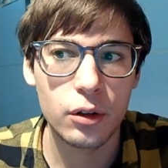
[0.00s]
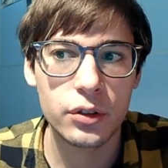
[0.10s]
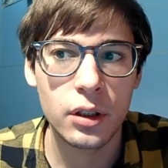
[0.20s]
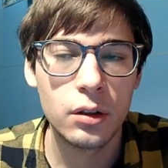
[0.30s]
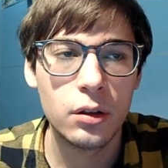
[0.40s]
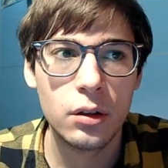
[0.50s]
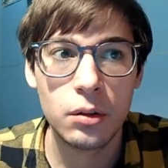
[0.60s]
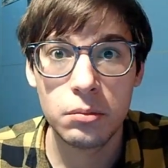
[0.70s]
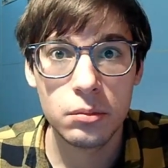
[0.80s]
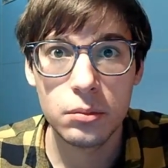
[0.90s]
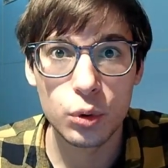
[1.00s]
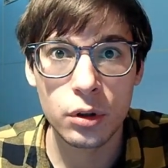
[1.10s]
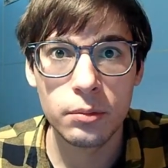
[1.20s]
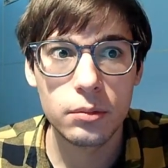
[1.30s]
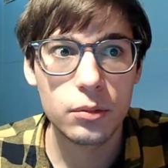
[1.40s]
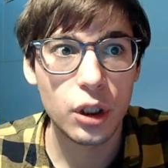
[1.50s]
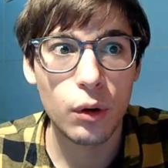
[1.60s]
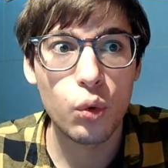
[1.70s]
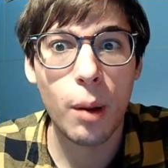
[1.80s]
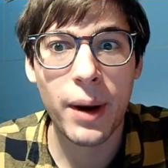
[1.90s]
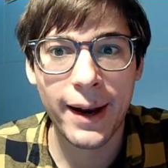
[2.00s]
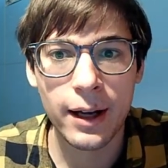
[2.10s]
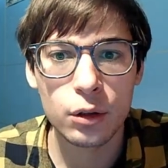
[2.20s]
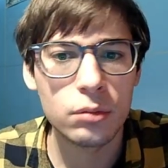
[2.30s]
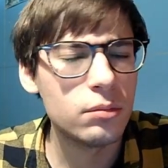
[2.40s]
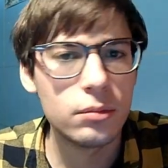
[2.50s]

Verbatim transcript: cosa, giusto? Cioè qualcuno ha pagato.